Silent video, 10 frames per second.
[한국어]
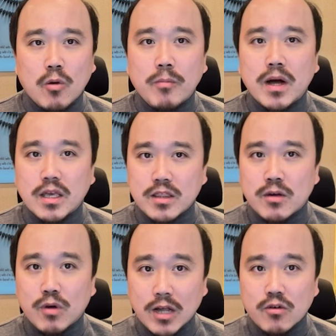곱하기
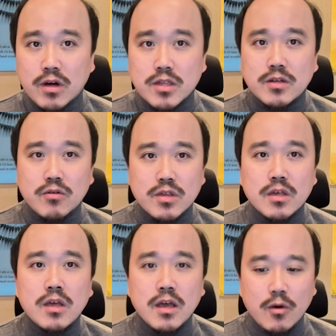인자로 가져가시는
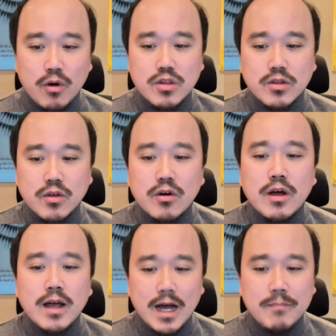것이 훨씬 더
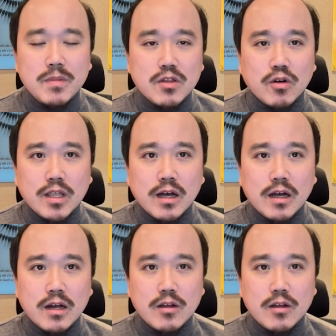합리적이다.